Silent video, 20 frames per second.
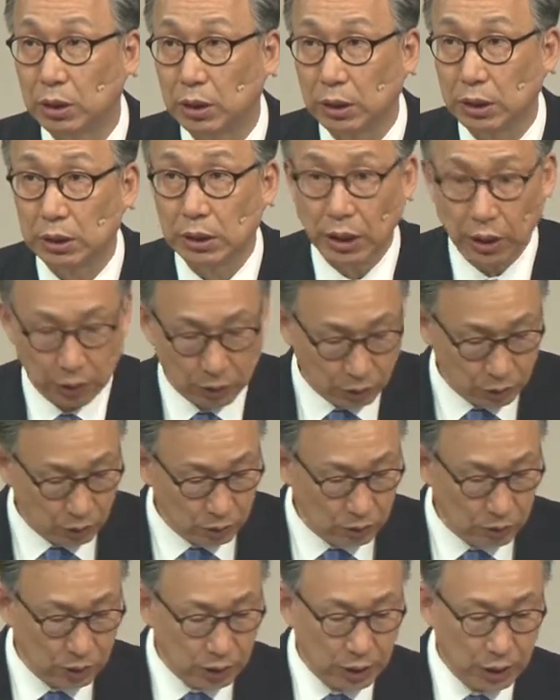들으세요.
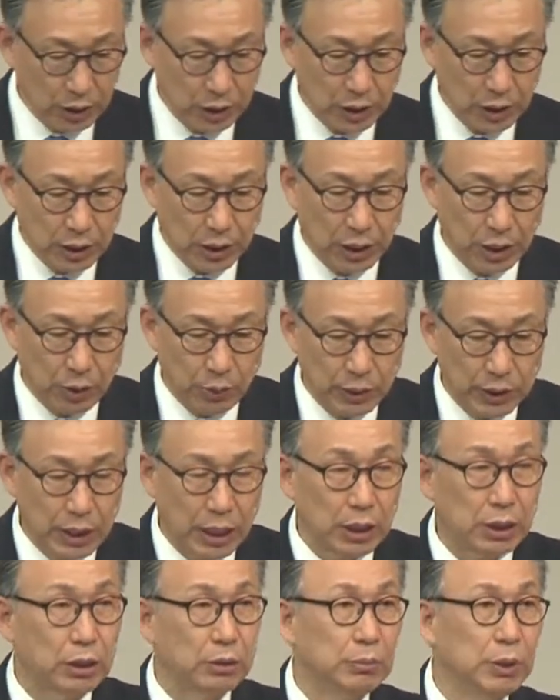예,
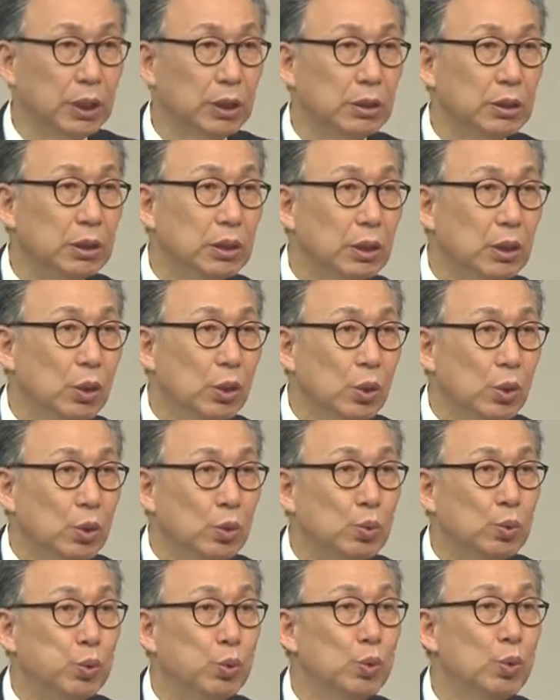왜냐 그러면
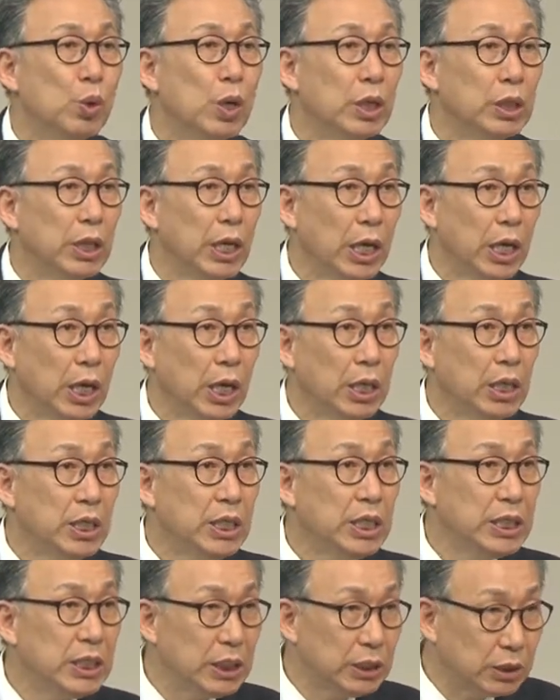구원의
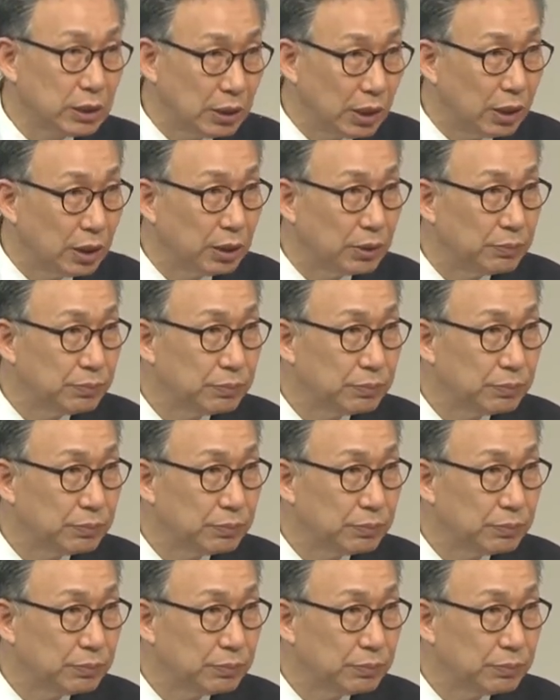희귀성